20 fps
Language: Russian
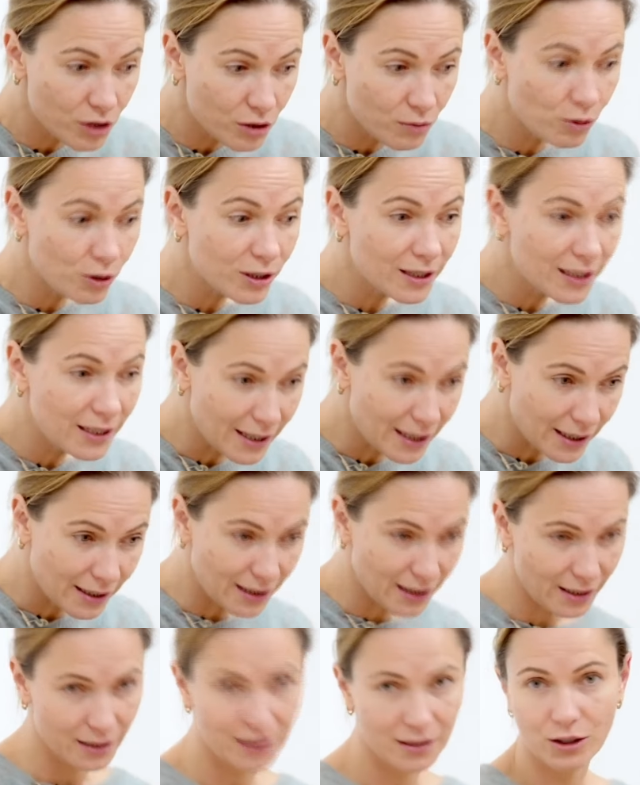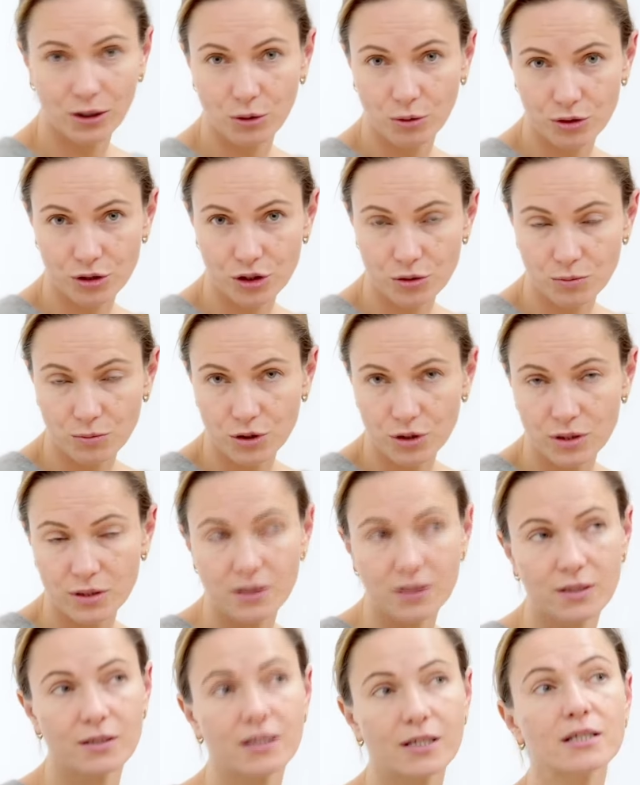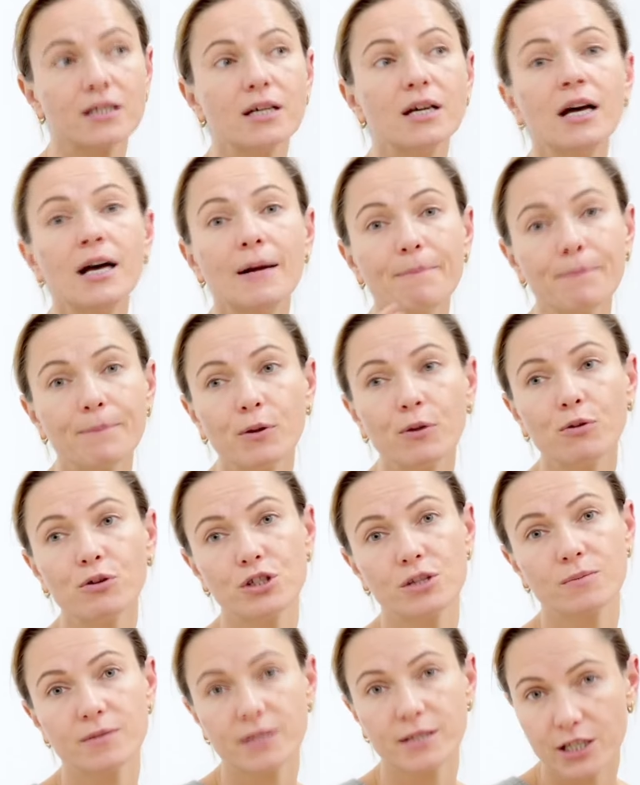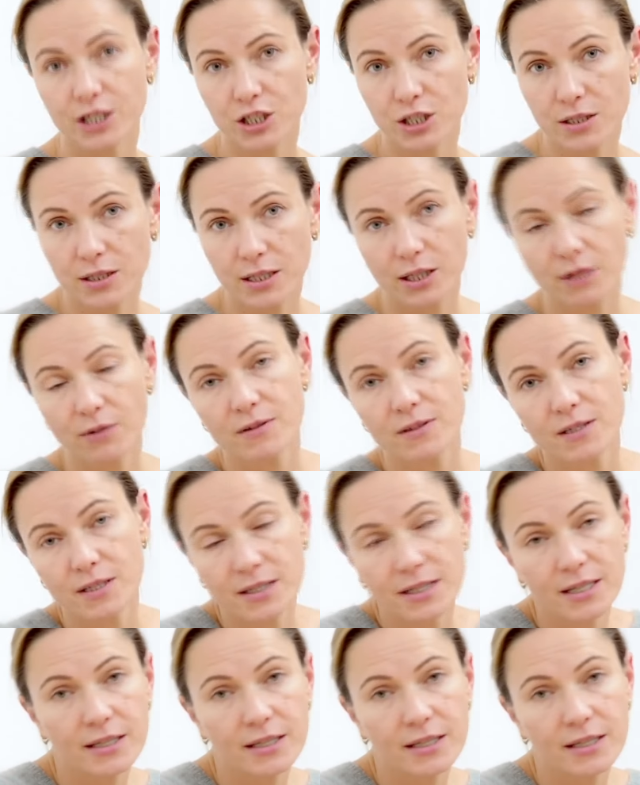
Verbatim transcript: чего ты конкретно хочешь, можно сказать. Но чем старше становятся